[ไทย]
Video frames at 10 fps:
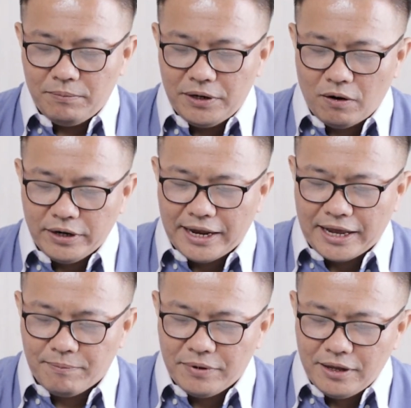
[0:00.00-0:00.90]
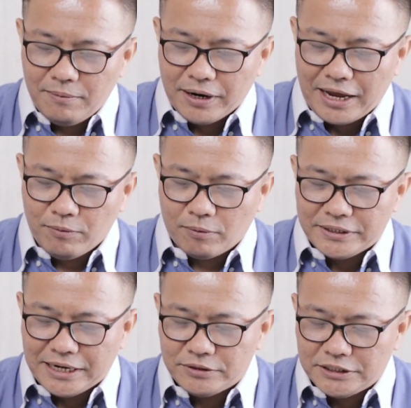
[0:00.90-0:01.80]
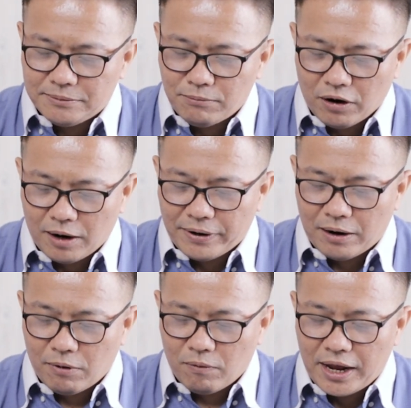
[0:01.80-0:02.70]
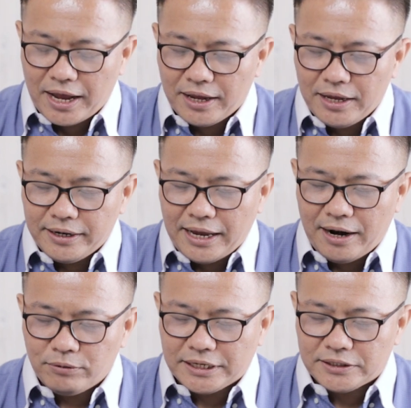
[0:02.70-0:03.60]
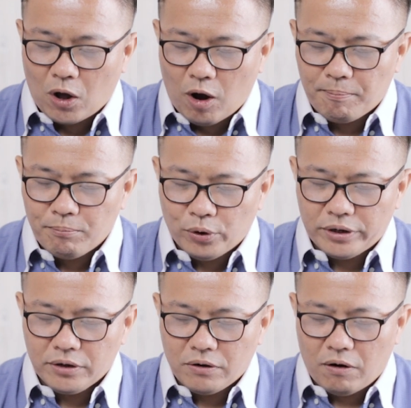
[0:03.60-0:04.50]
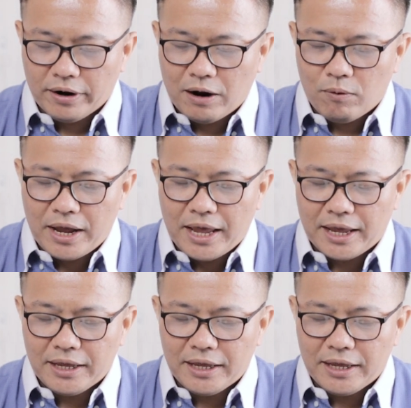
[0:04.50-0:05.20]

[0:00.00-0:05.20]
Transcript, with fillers: พี่น้องที่รักครับพระคำของพระเจ้าจึงบอกกับเราบอกว่าถ้าเราจะตอบบุตรของเราว่า